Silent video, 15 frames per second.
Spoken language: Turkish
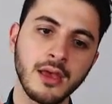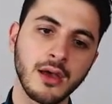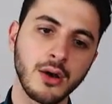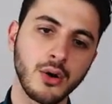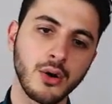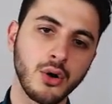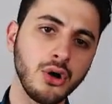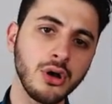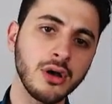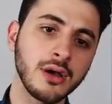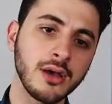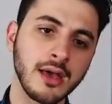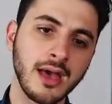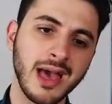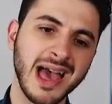O
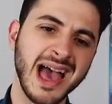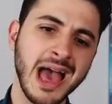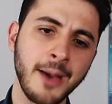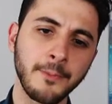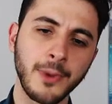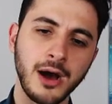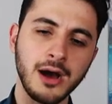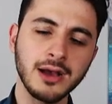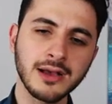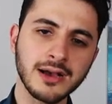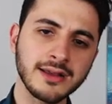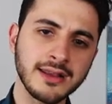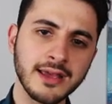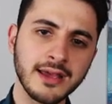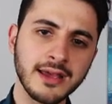hem
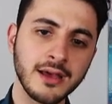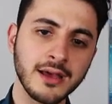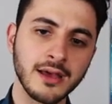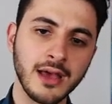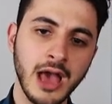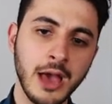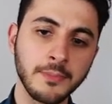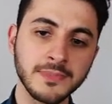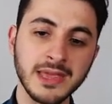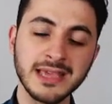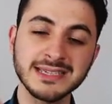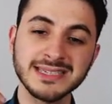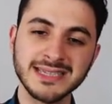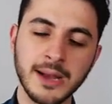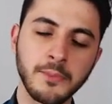Ankara'ya hem de
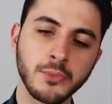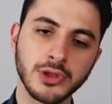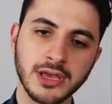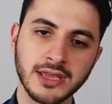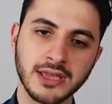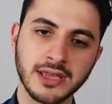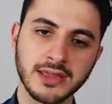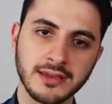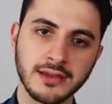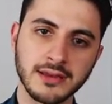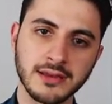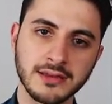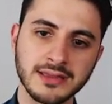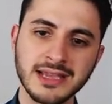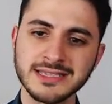İstanbul'a gitti.
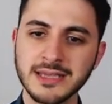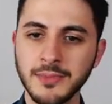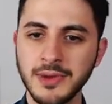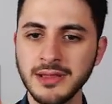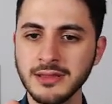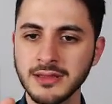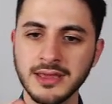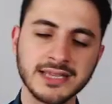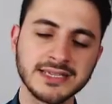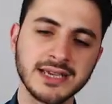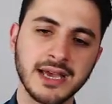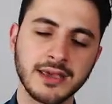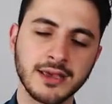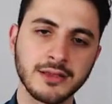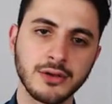Ne zaman?
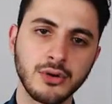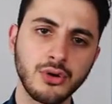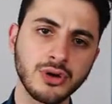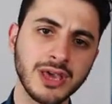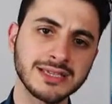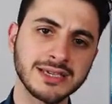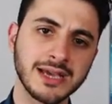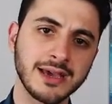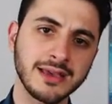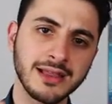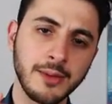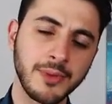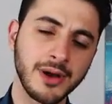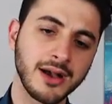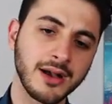Geçen yıl. O geçen yıl
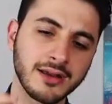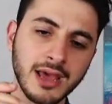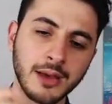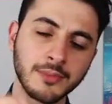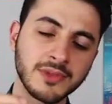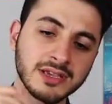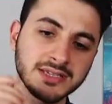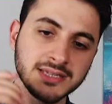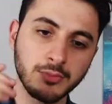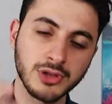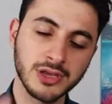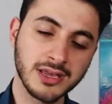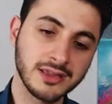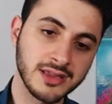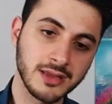hem Ankara'ya hem de İstanbul'a
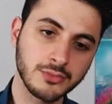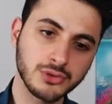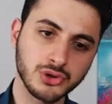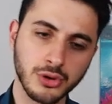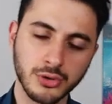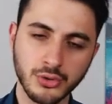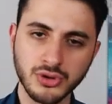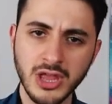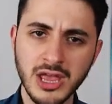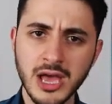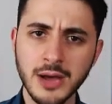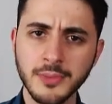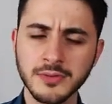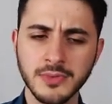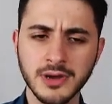gitti demiş olduk. Ne
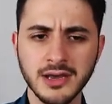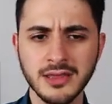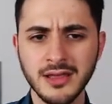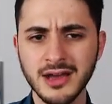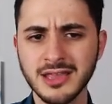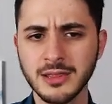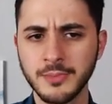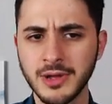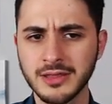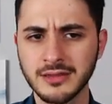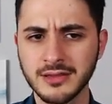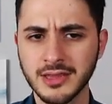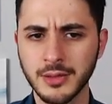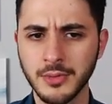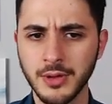yaptım bakın? Aynı
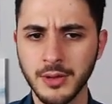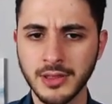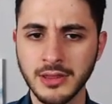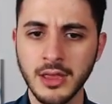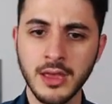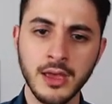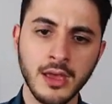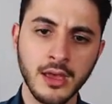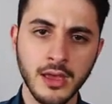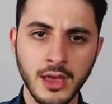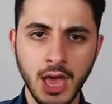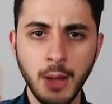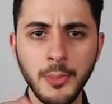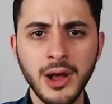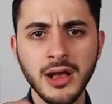mantık tamamen.
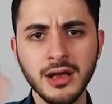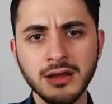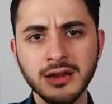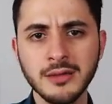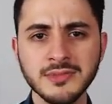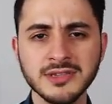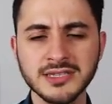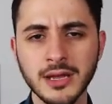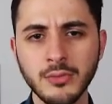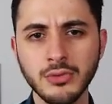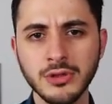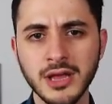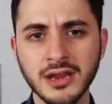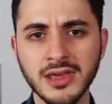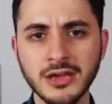Hem Ankara hem
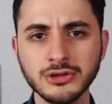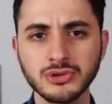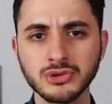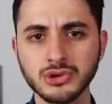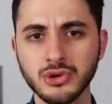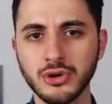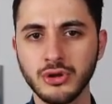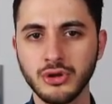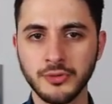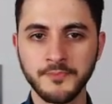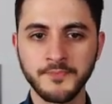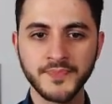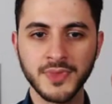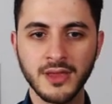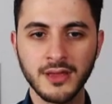İstanbul derken şunu söylüyorum.
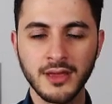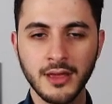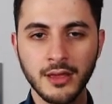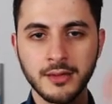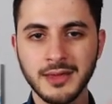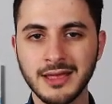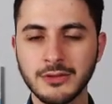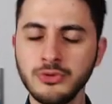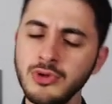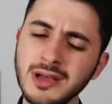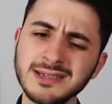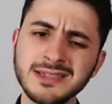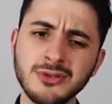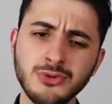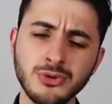Ya
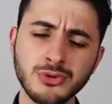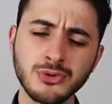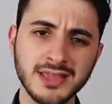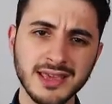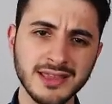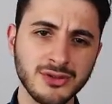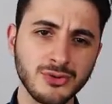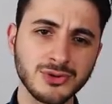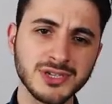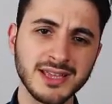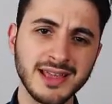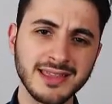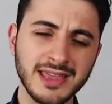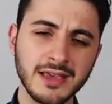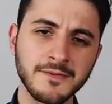aslında Türkçedeki
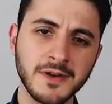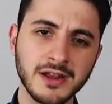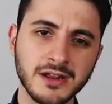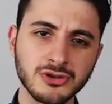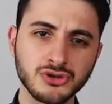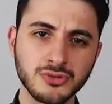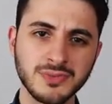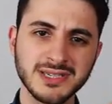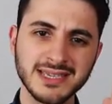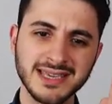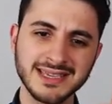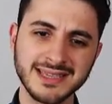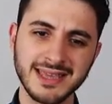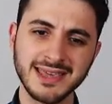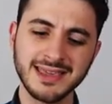Türkçeden tek farkı şu. Biz
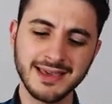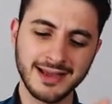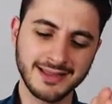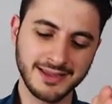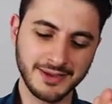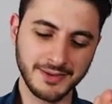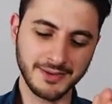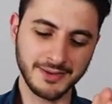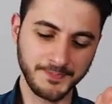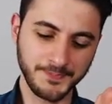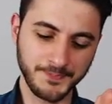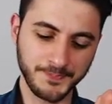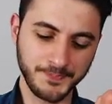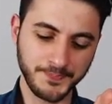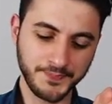iki, iki hani hmm,